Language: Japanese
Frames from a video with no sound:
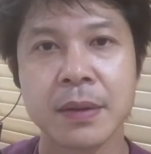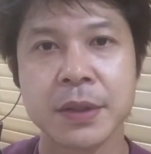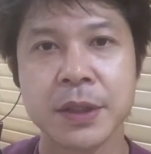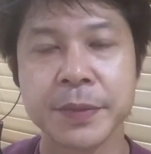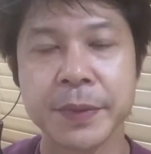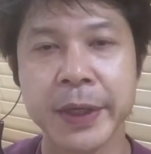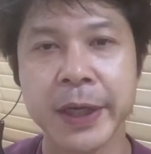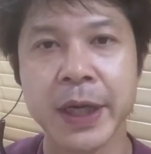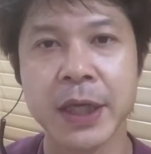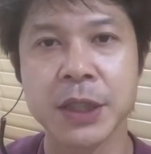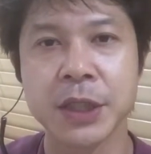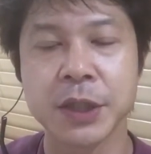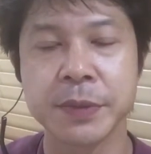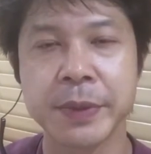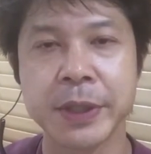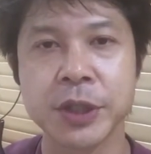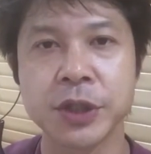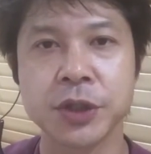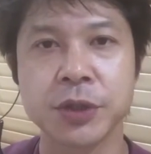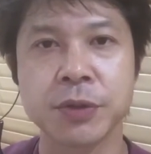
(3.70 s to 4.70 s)
千葉県千
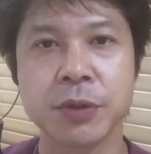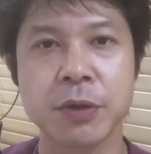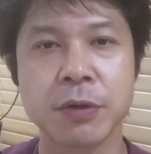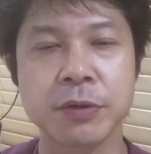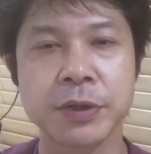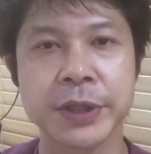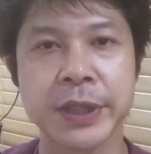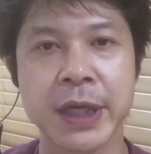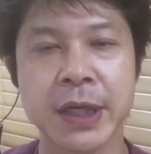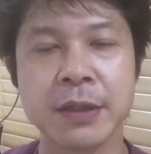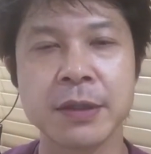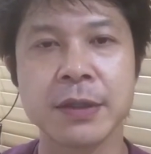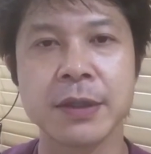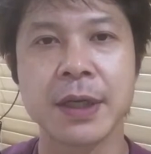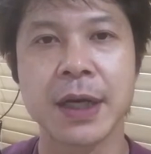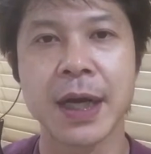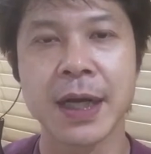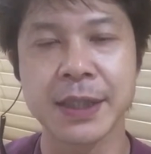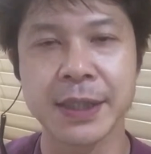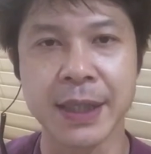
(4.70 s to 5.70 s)
葉市中央区にある
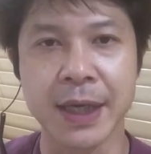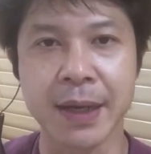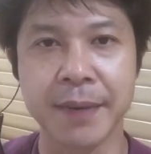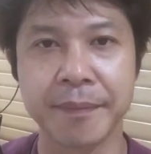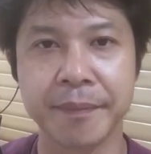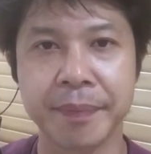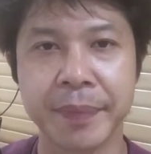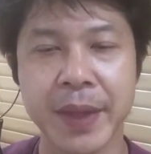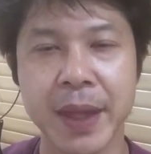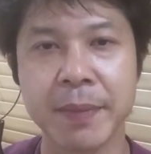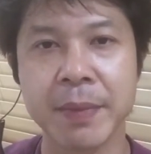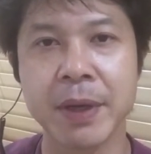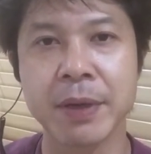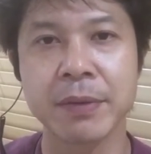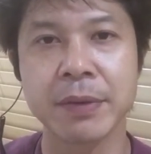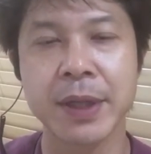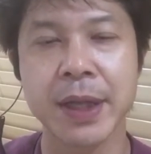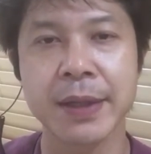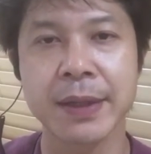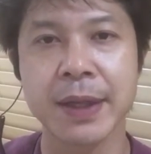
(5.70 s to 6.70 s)
歯医者
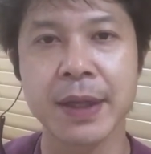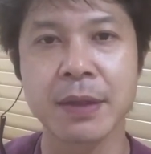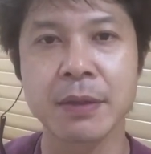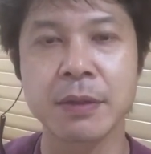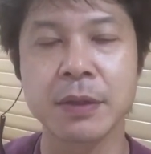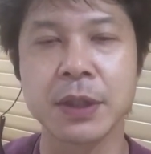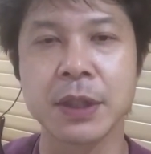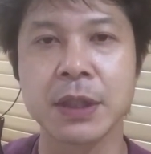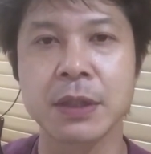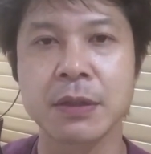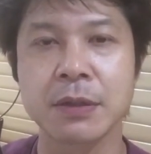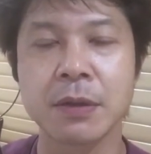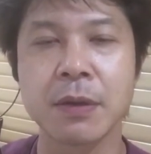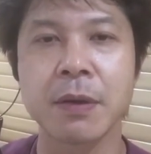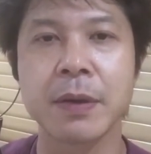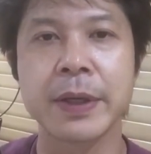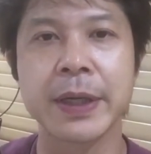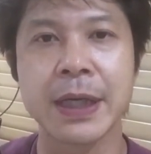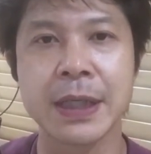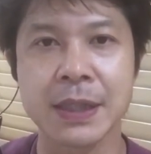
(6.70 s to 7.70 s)
MF デンタルクリニック
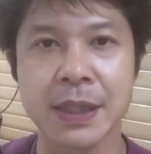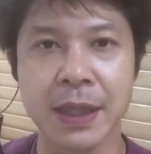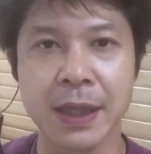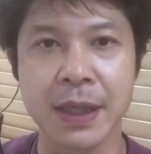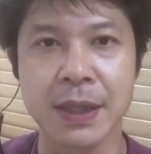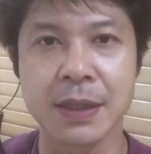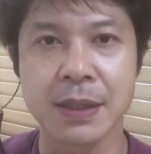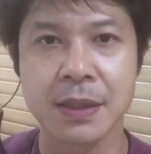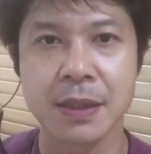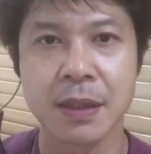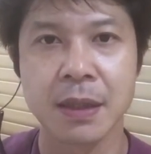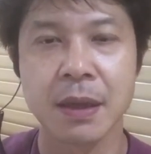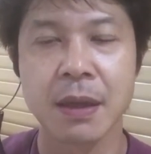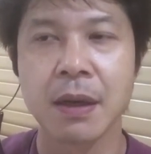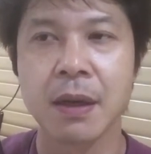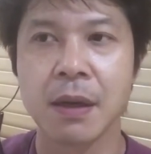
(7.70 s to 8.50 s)
の安田です